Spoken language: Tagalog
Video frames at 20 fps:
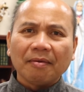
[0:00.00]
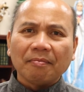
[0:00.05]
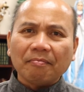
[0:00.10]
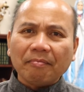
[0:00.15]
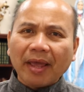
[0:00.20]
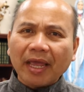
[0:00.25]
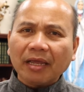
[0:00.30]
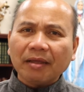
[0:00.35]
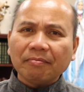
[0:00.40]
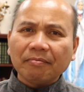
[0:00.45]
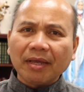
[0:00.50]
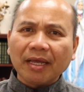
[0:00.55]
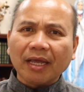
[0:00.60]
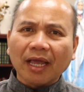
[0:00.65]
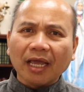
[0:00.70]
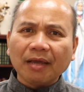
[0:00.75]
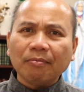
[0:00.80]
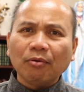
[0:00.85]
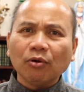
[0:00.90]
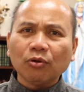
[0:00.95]
Make
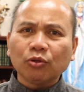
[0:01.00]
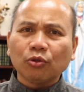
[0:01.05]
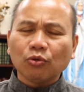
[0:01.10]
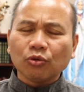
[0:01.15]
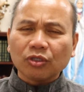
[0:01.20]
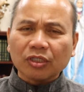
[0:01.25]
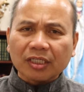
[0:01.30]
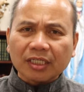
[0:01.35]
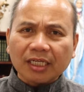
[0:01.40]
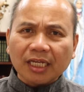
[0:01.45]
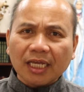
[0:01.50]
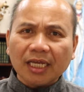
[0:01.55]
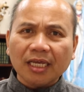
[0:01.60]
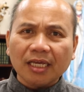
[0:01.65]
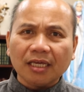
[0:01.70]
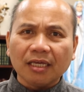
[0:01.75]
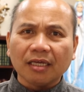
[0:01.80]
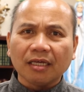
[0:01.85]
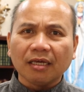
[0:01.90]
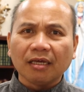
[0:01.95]
me able to
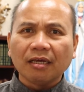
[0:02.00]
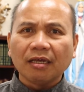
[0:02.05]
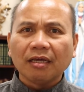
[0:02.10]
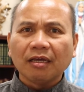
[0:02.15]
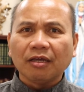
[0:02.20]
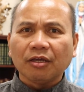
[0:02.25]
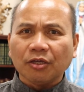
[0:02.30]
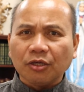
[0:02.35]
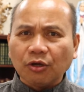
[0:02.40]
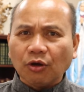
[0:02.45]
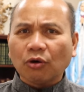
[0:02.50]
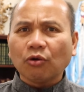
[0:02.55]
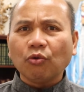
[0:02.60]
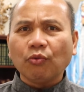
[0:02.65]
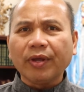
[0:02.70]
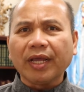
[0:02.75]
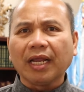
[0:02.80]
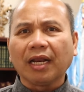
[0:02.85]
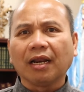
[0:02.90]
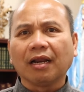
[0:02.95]
see your
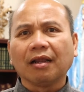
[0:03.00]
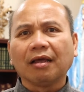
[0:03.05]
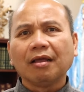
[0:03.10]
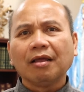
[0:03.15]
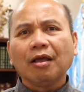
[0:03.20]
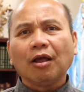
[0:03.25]
will.